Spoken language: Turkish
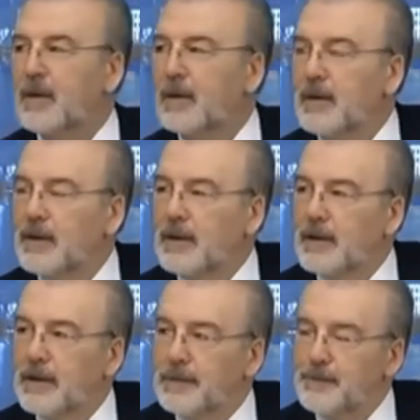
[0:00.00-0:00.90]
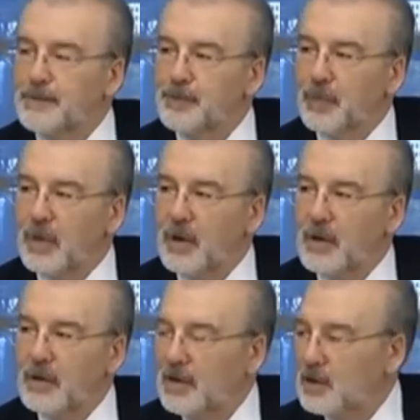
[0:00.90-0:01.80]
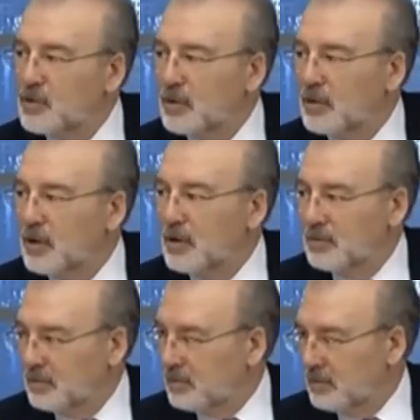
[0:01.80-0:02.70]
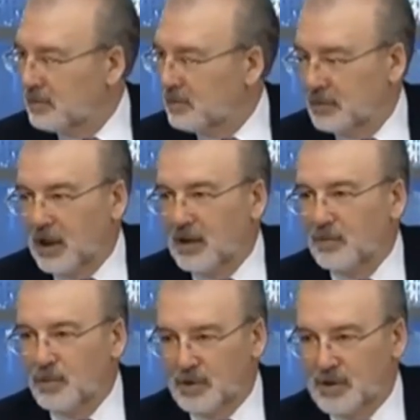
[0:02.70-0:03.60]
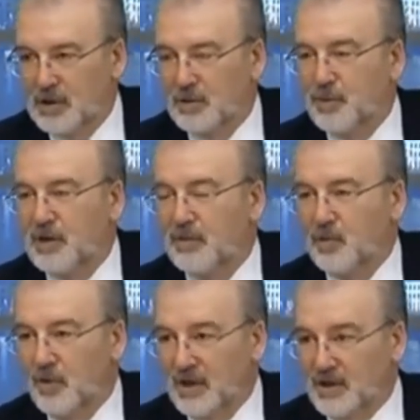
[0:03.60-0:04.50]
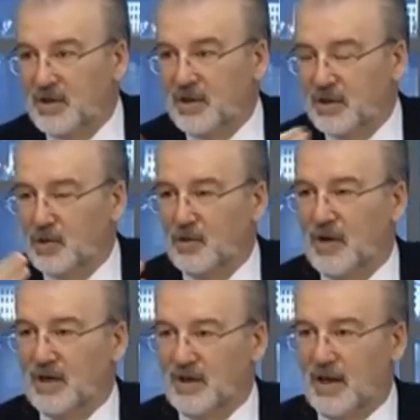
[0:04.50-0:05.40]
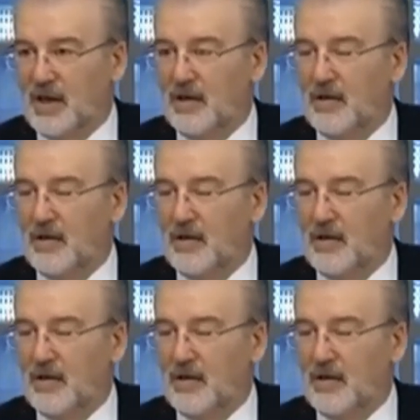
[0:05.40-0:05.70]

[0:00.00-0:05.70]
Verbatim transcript: E, nasıl oluyor? Yani bu siz Haksızlık bilim yani. yuvasısınız, üniversite. Tabii.